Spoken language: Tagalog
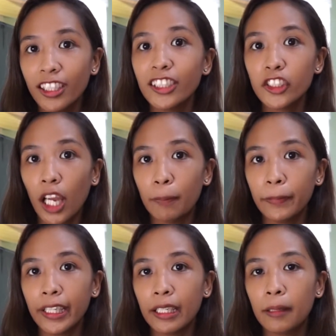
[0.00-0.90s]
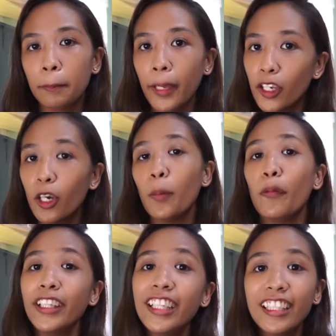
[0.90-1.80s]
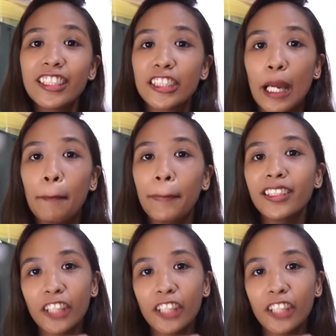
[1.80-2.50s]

online shopping, pero pwede rin siyang pang